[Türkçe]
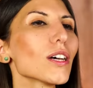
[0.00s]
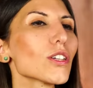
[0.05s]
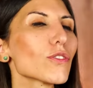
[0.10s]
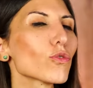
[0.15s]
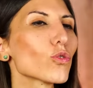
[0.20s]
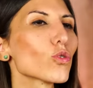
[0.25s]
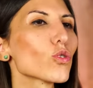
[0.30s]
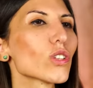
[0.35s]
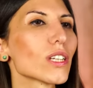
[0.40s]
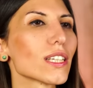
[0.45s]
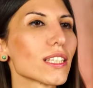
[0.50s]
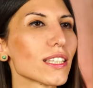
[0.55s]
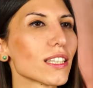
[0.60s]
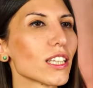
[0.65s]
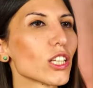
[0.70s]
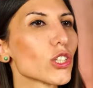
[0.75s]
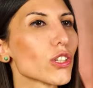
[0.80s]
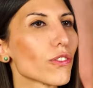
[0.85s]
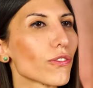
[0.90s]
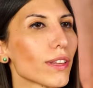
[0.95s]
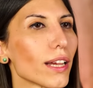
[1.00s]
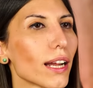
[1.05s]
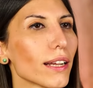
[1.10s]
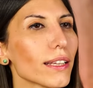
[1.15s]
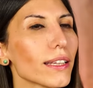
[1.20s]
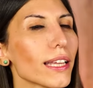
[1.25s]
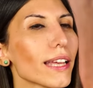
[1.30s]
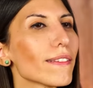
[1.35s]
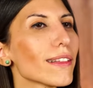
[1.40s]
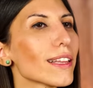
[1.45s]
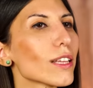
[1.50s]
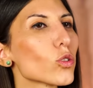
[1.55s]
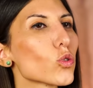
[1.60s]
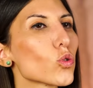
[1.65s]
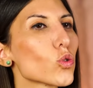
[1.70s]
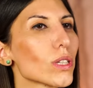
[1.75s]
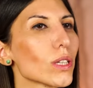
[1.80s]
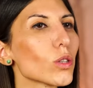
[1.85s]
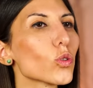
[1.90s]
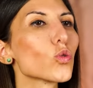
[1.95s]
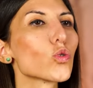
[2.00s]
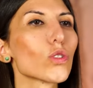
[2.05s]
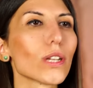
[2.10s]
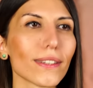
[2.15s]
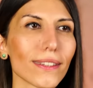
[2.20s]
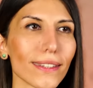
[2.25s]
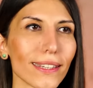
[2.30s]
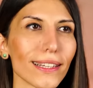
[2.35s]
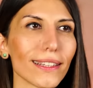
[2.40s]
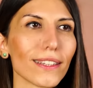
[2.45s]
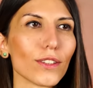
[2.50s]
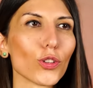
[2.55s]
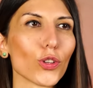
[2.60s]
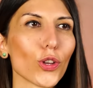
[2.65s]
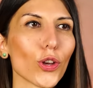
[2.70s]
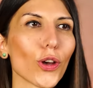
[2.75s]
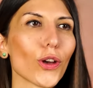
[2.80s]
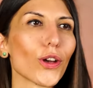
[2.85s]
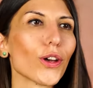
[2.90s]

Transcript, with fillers: Başvuru sırasında çiftlerden evlilik cüzdanı ücreti de alınıyor.